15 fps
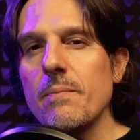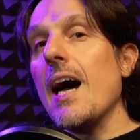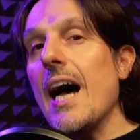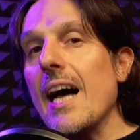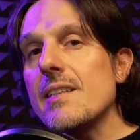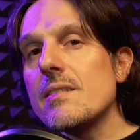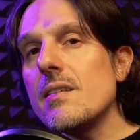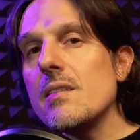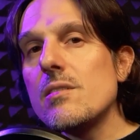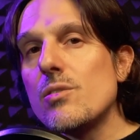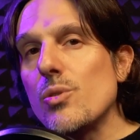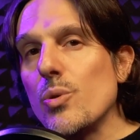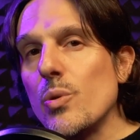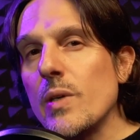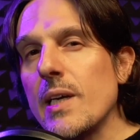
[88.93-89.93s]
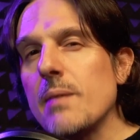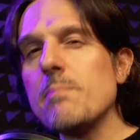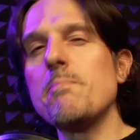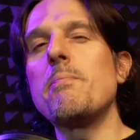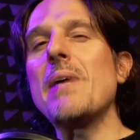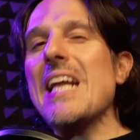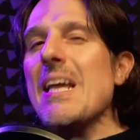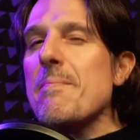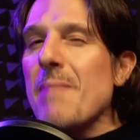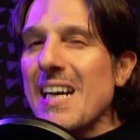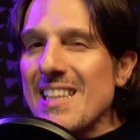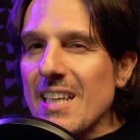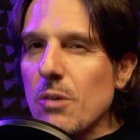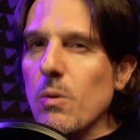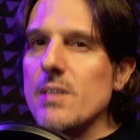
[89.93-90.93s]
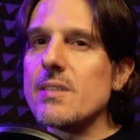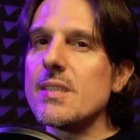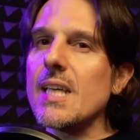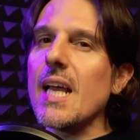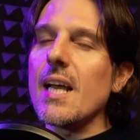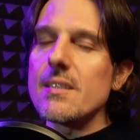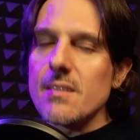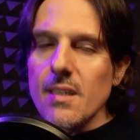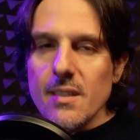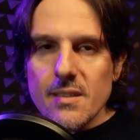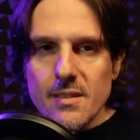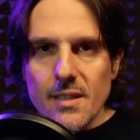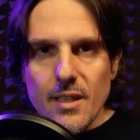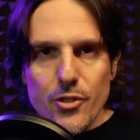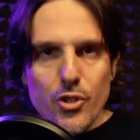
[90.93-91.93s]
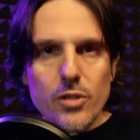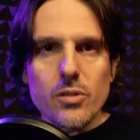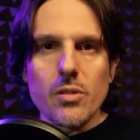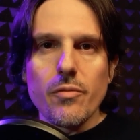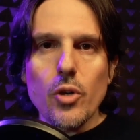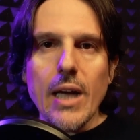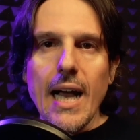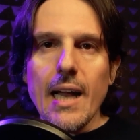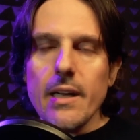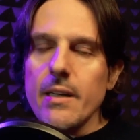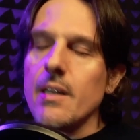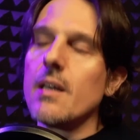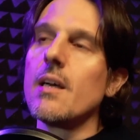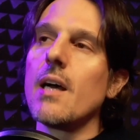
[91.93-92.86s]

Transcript: Attenzione, prima di qualsiasi esercizio vocale,